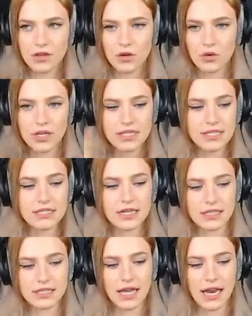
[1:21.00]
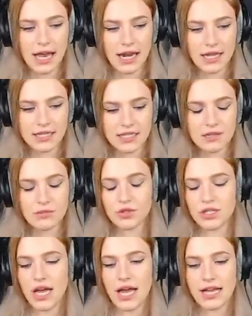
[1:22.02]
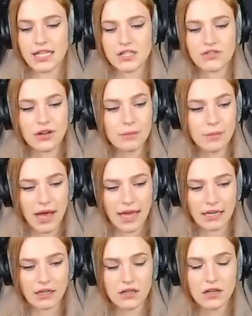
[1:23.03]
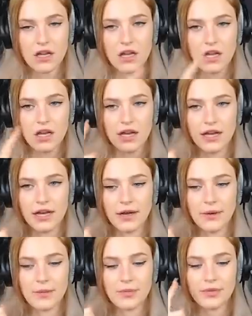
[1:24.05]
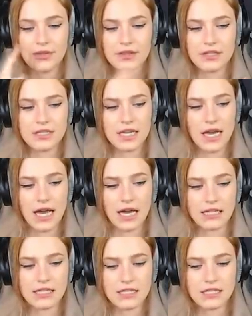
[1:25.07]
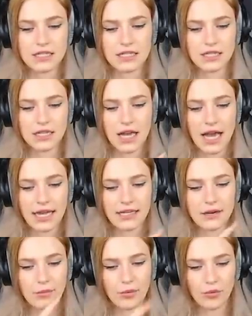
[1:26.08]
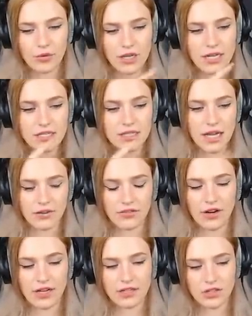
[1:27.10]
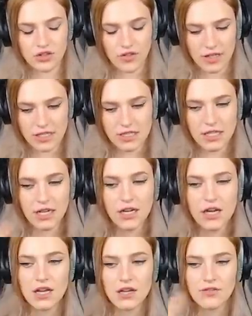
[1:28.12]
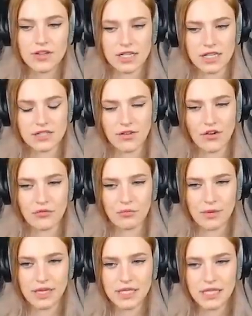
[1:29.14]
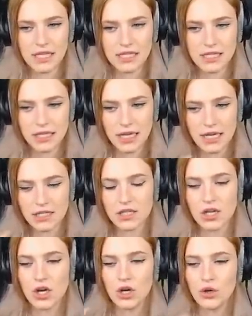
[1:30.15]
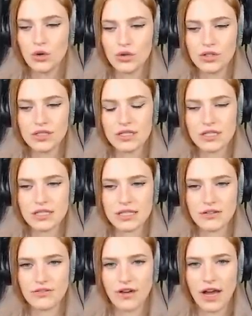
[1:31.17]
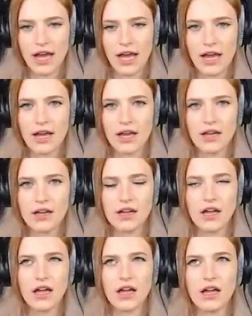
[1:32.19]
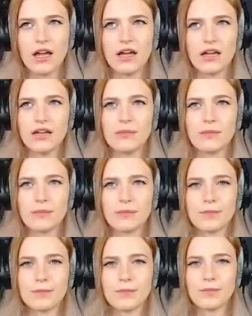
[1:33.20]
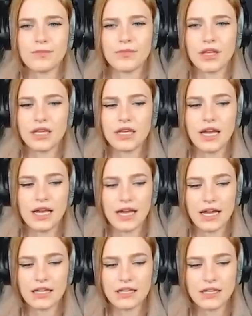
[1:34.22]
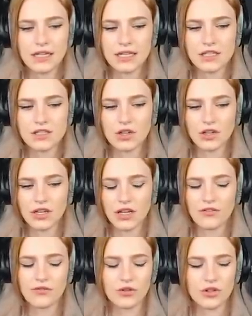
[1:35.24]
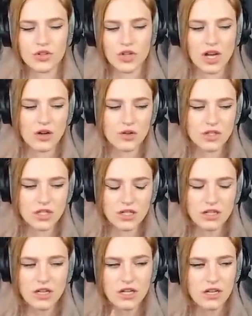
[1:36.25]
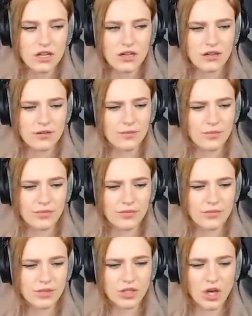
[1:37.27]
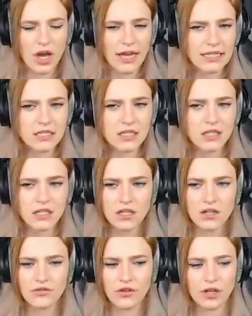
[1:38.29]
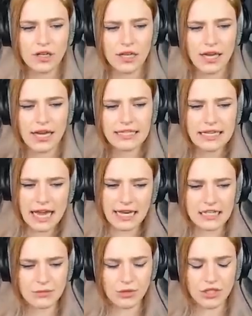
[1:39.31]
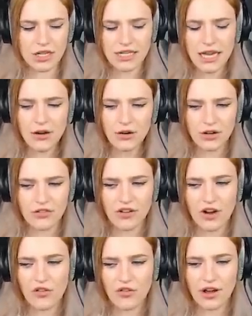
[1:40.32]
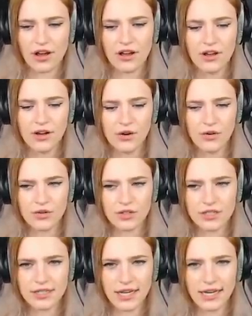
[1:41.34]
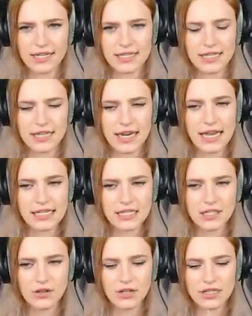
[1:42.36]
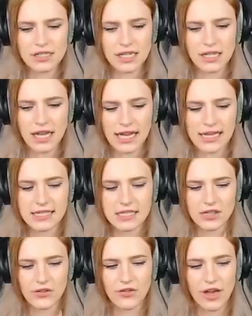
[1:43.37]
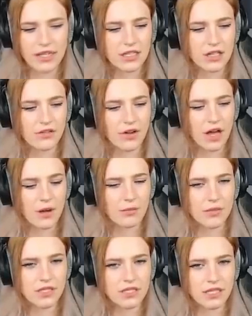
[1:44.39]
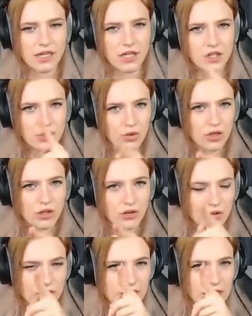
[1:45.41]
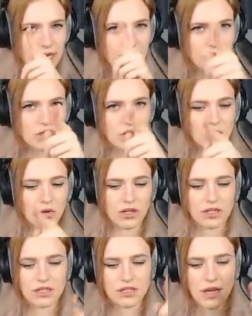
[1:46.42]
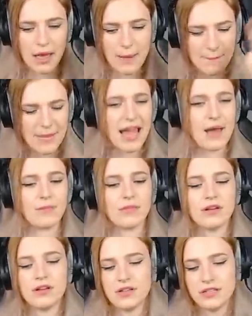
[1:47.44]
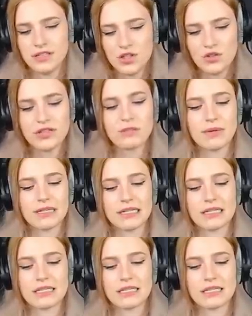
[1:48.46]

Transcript: oder sie ist halt eine alleinerziehende Mutter, eins von beiden. Ähm, sie hat keinen Bruder, sie hat vielleicht eine Schwester. Wie gesagt, sie war auf einem Mädcheninternat und sie war im Kindergarten nicht, sondern wurde zu Hause betreut von ihrer Tagesmutter, die auch eine Frau war. Und dann hat sie ihren ersten Jungen gesehen, als sie fertig war mit ihrer Schule und dann ausgezogen ist. Bam. So wird's passiert